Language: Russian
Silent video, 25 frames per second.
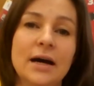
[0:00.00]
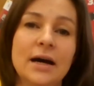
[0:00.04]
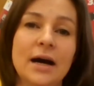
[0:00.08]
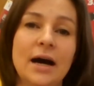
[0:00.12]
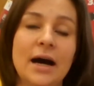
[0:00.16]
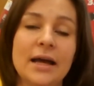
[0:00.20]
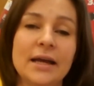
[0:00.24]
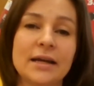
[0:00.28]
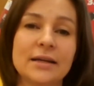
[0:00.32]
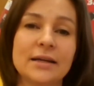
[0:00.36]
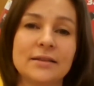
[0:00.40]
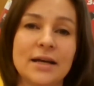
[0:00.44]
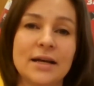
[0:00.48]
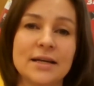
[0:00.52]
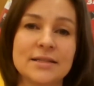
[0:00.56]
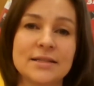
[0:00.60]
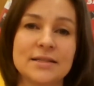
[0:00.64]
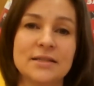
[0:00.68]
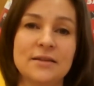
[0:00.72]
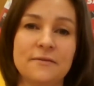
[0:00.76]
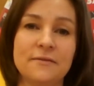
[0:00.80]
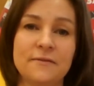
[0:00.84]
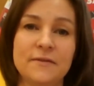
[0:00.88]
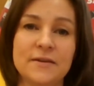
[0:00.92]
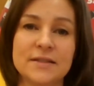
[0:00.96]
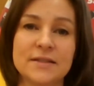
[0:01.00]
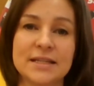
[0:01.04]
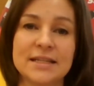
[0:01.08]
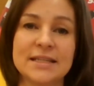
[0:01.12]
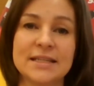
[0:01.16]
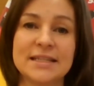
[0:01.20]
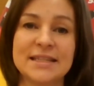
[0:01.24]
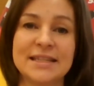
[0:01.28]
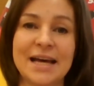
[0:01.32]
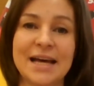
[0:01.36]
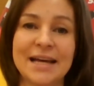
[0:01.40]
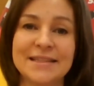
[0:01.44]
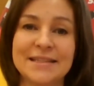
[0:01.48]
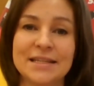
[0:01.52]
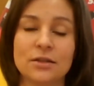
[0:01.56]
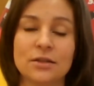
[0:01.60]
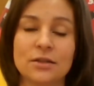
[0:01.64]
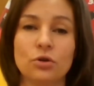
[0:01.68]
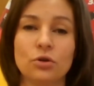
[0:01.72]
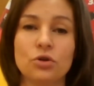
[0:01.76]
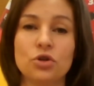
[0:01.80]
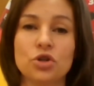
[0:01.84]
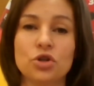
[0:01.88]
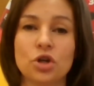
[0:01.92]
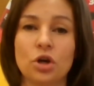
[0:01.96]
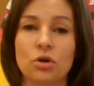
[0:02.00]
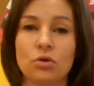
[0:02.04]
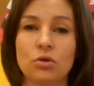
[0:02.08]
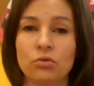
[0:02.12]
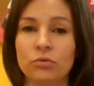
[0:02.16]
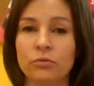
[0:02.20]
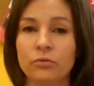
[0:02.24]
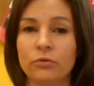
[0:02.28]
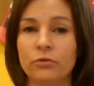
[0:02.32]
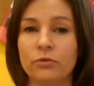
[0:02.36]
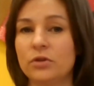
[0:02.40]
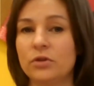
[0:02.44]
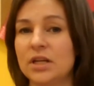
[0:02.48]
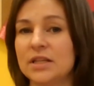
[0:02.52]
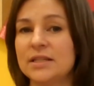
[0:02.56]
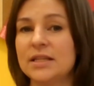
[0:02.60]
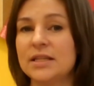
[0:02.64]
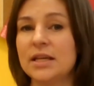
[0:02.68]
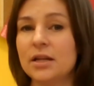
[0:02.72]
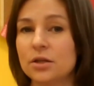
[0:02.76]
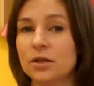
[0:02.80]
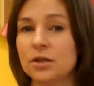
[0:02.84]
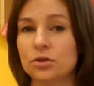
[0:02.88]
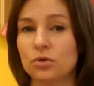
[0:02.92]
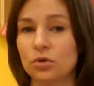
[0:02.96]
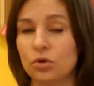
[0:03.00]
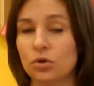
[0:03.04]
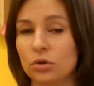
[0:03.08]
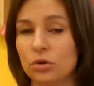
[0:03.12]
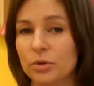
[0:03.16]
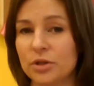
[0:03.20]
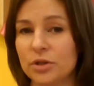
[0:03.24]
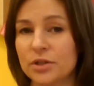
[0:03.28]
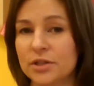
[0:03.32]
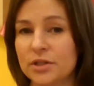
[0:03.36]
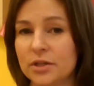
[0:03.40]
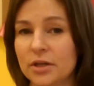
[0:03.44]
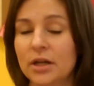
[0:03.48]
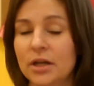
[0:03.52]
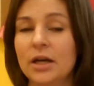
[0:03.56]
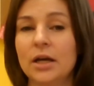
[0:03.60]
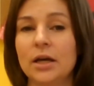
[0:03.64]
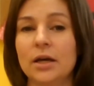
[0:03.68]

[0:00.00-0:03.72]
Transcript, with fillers: iclass в разделе «Стоимость».